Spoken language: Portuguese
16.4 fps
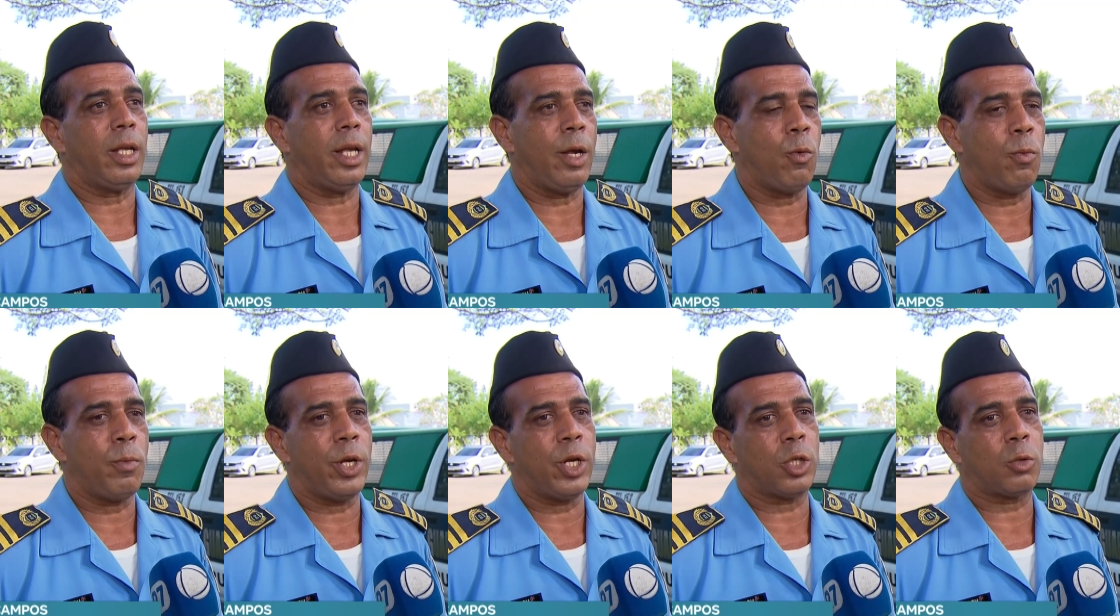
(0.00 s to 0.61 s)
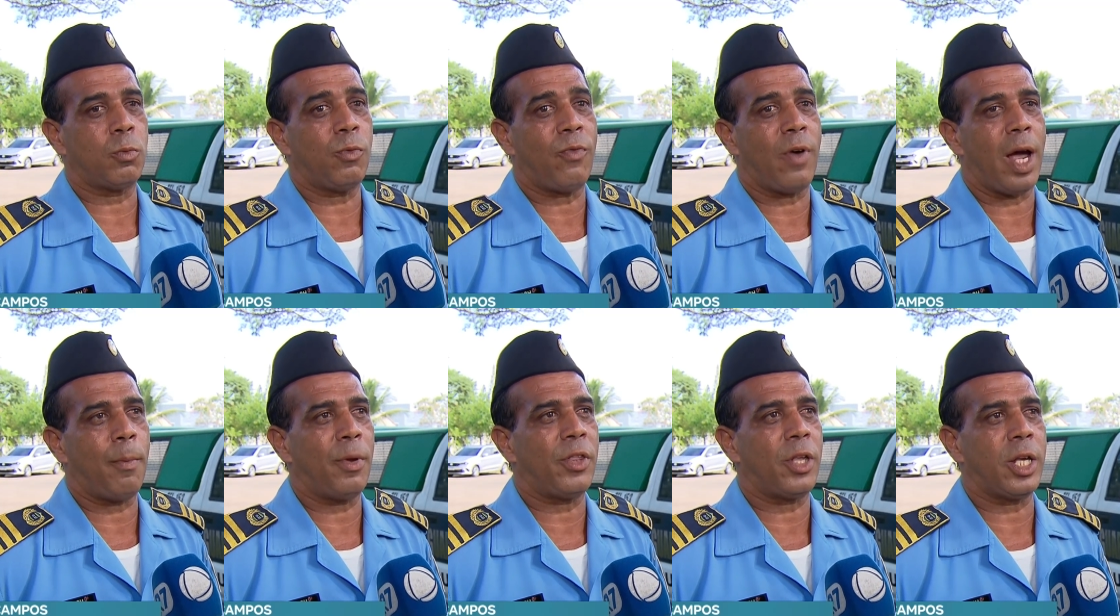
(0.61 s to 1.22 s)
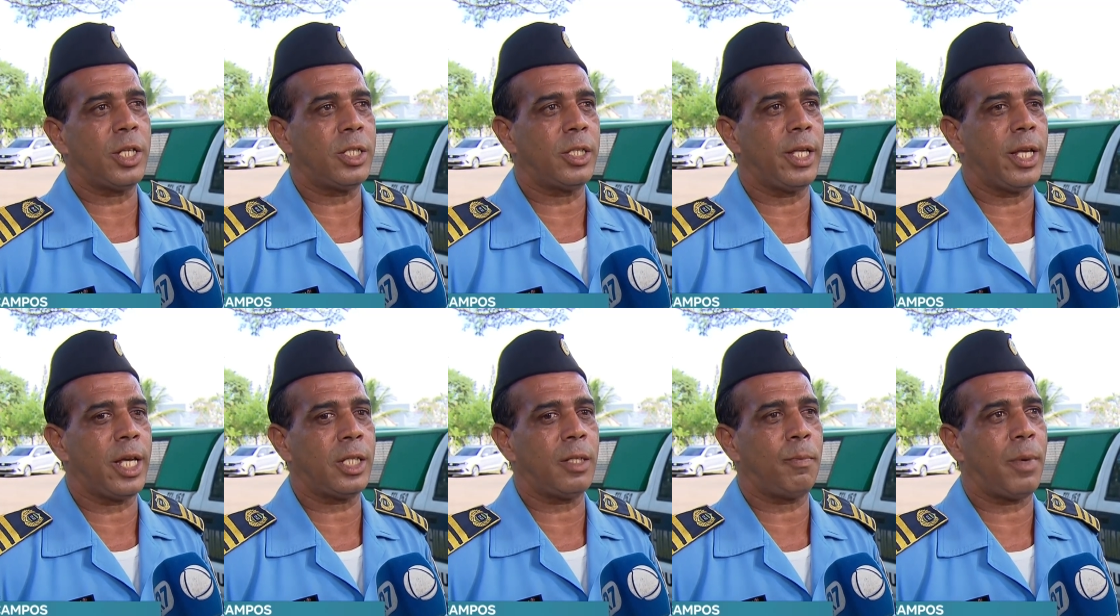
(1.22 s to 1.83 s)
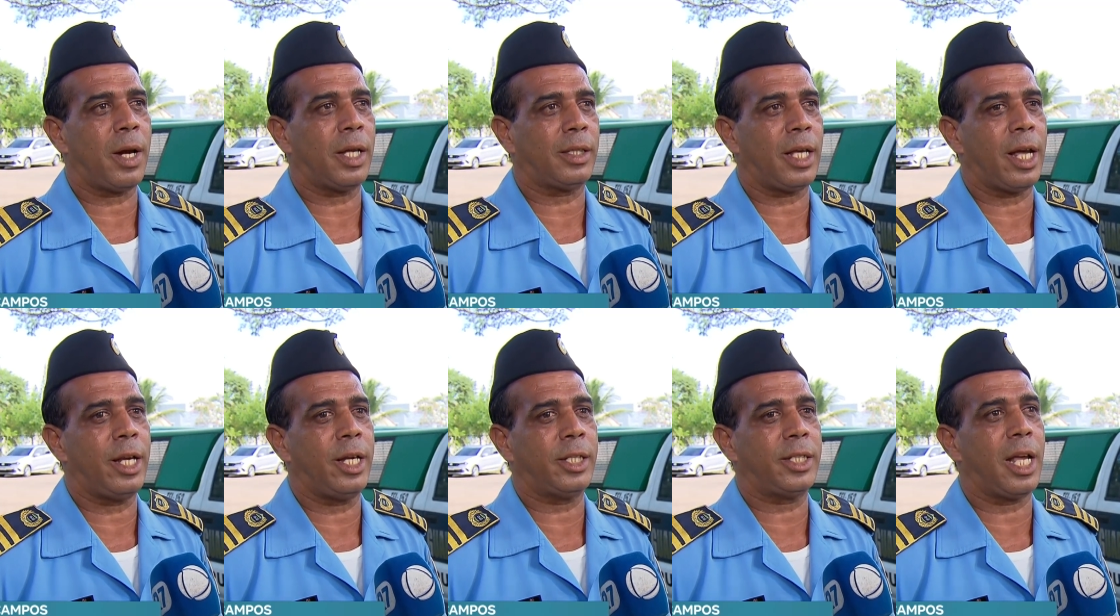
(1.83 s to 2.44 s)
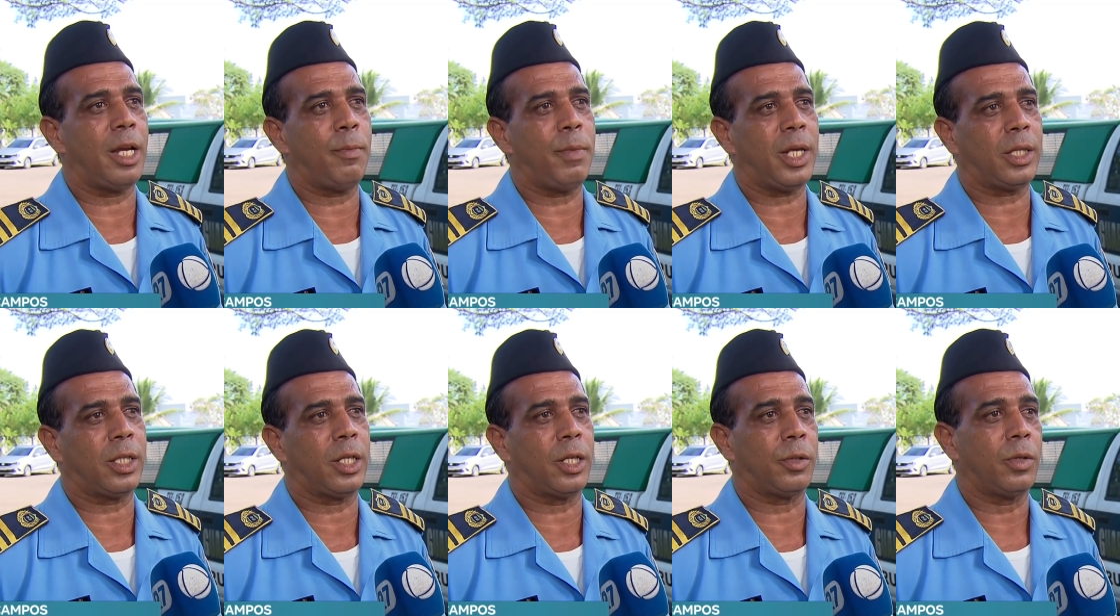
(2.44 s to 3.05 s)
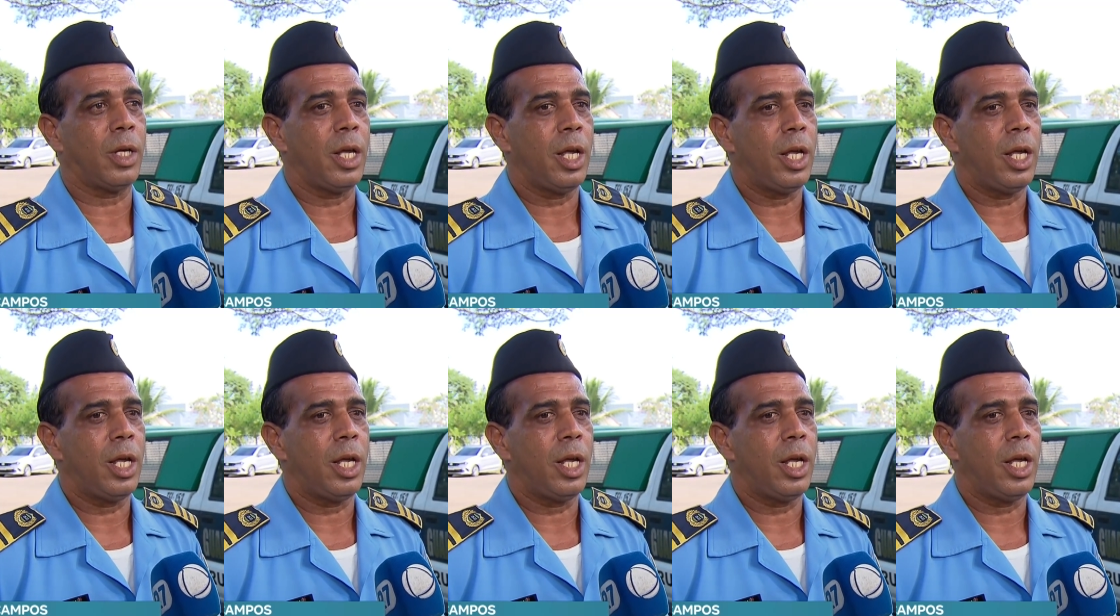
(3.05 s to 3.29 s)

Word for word: um mesmo vai para dentro da residência para estar tá aí se alimentando.